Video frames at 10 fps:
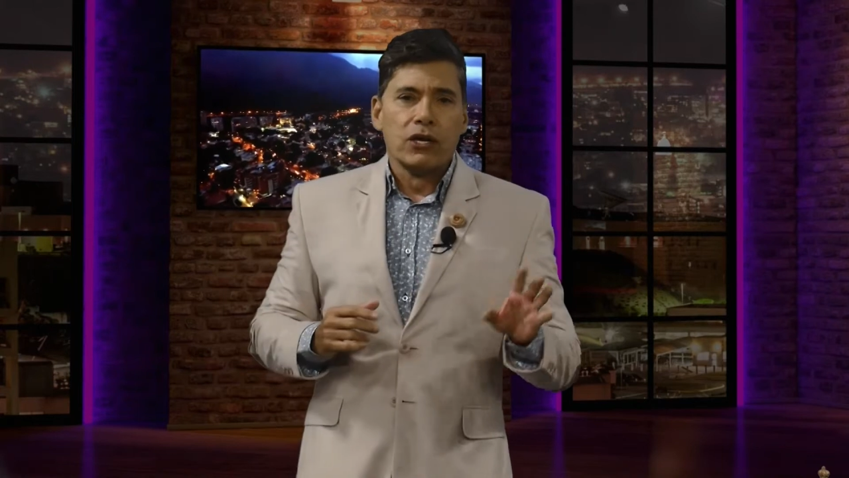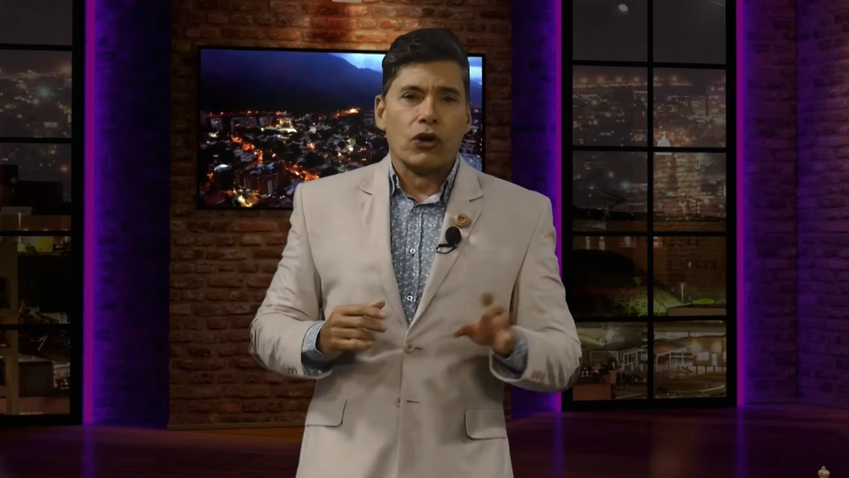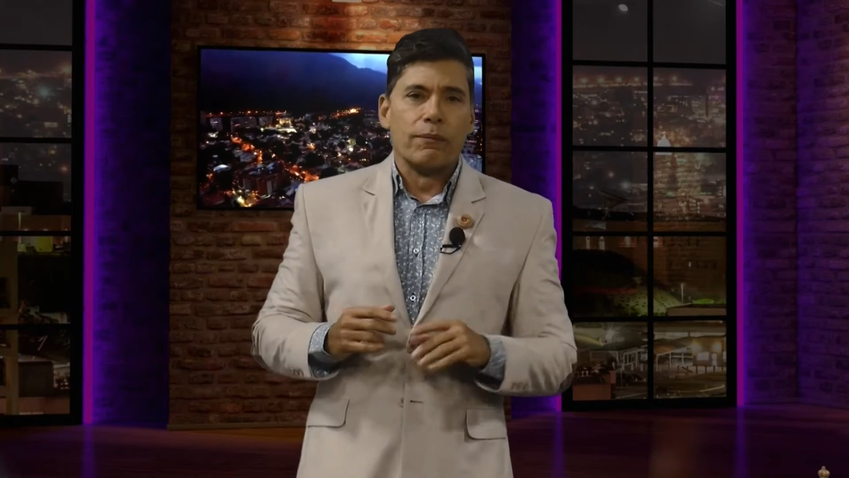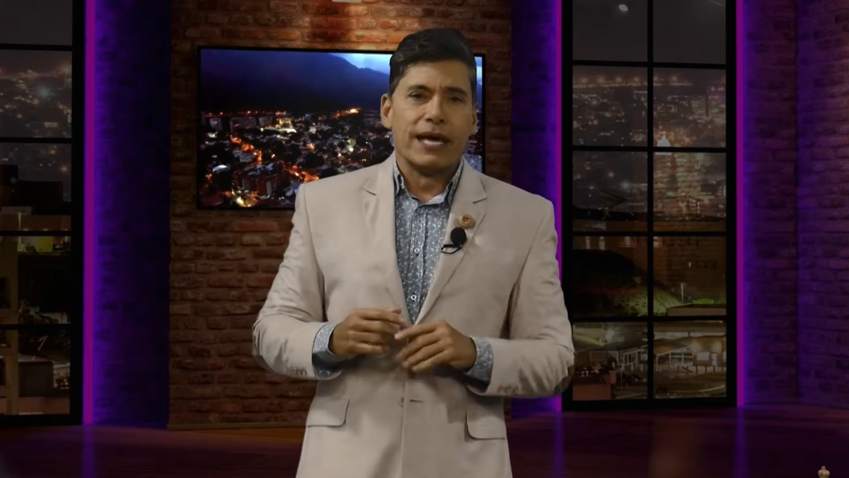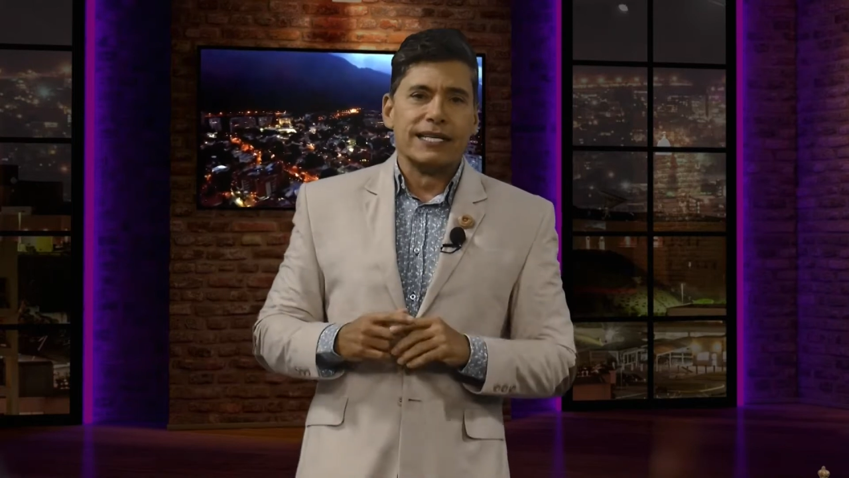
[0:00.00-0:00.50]

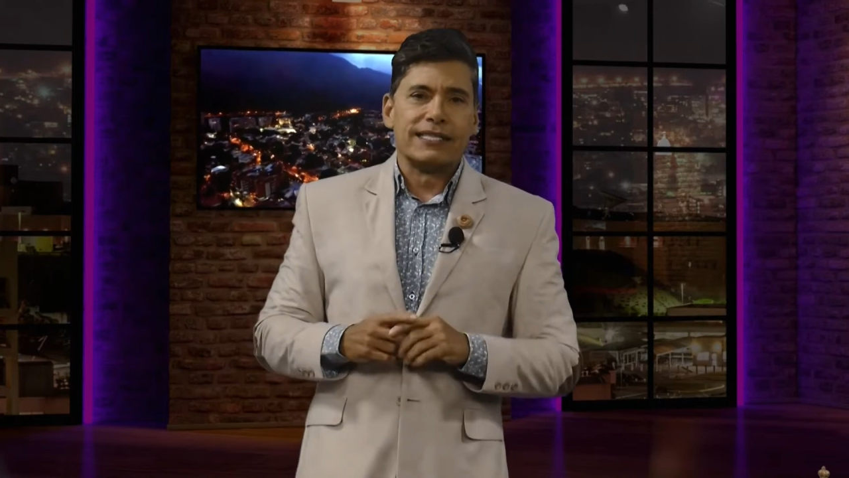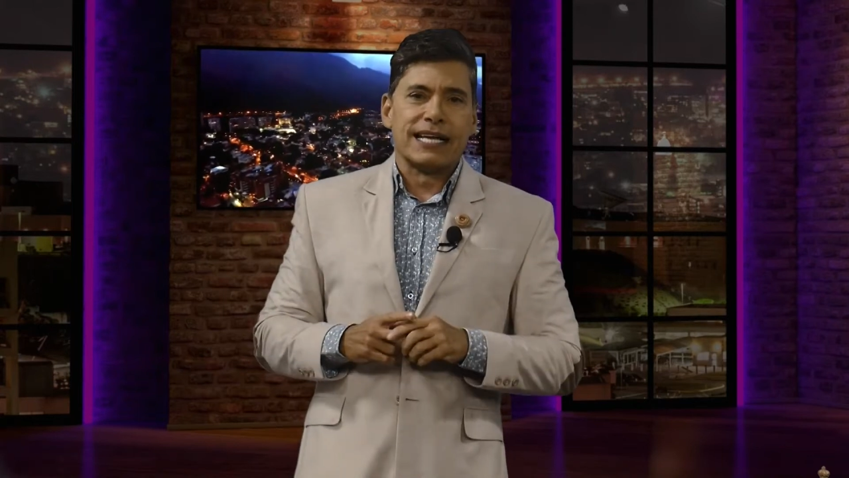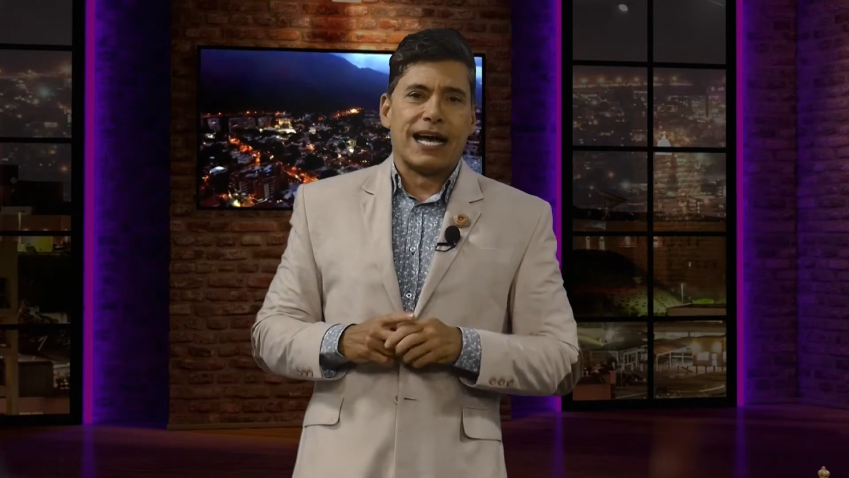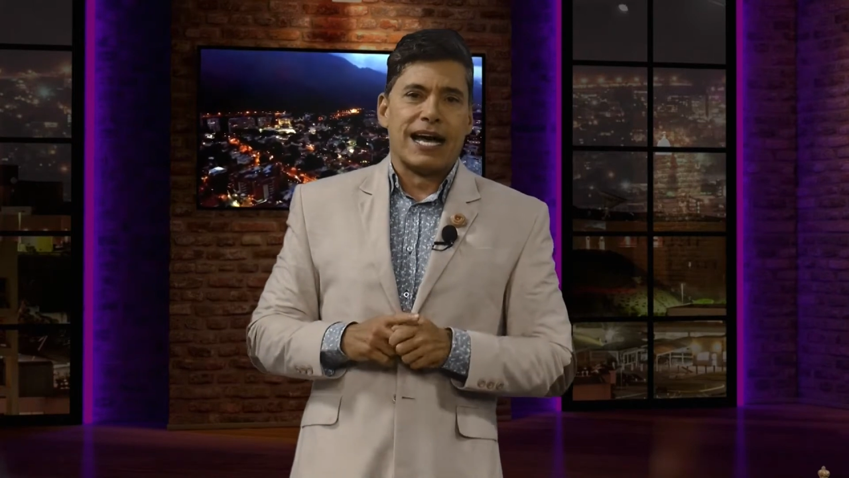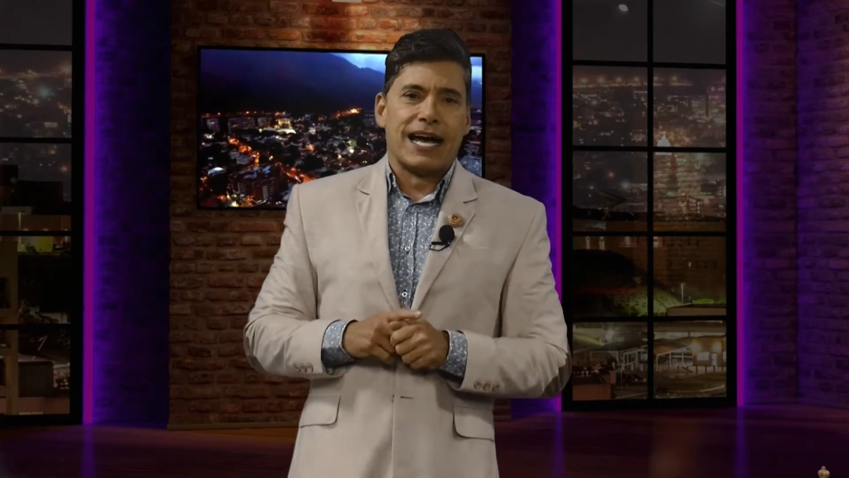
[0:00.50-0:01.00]

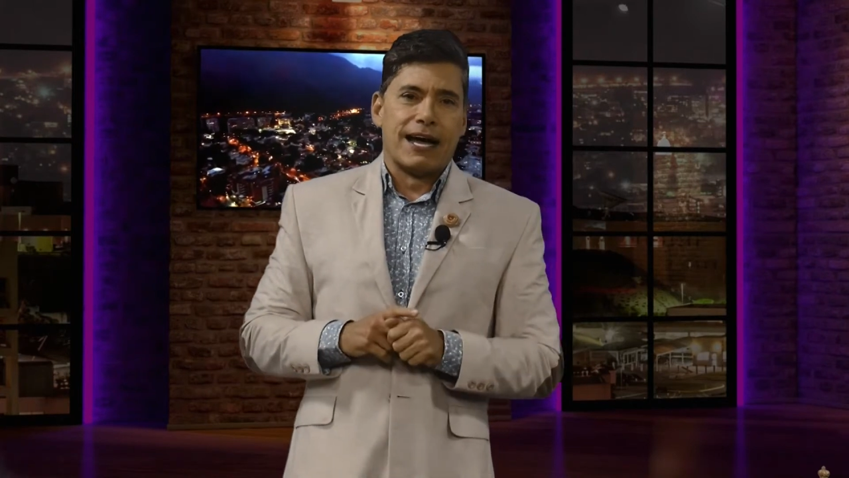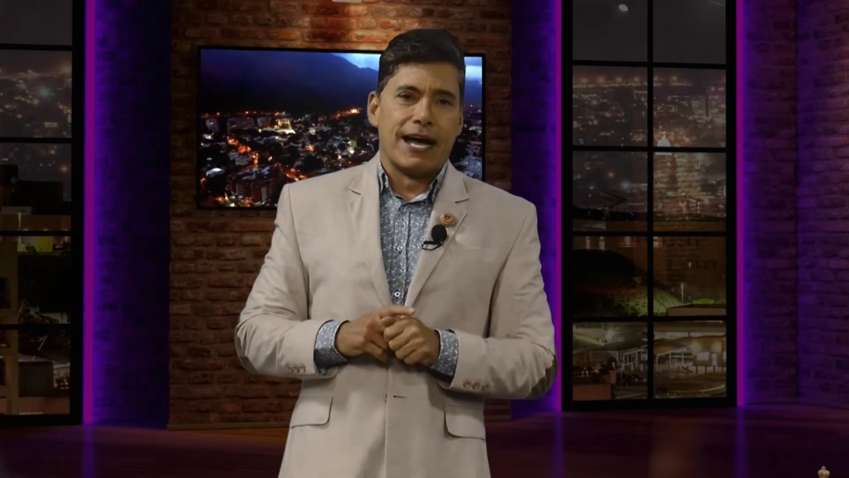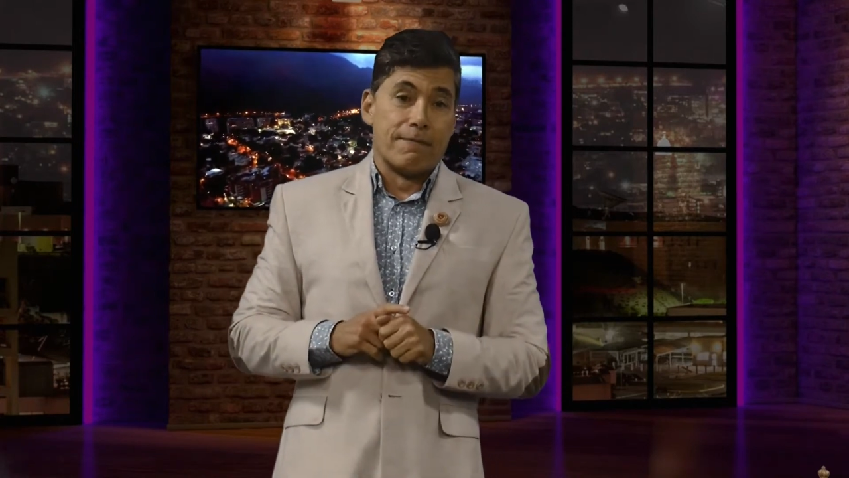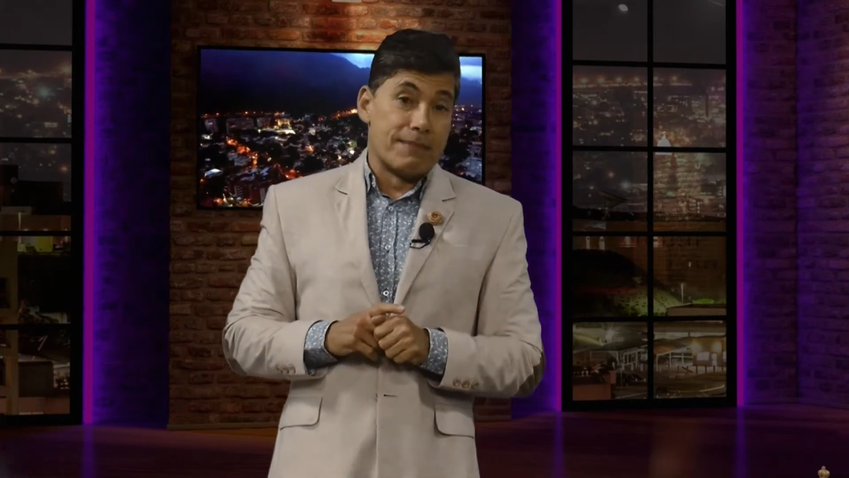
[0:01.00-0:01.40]
comienza